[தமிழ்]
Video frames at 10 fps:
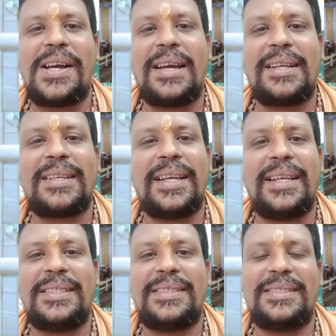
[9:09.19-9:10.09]
ஆர்ச்சனை
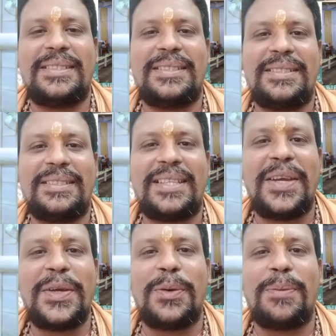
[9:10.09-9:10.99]

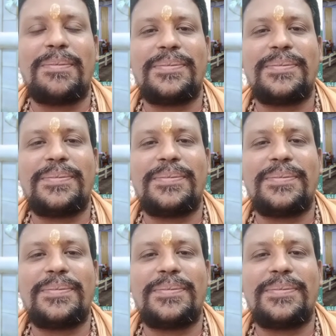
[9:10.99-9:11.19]
செய்கிறோம்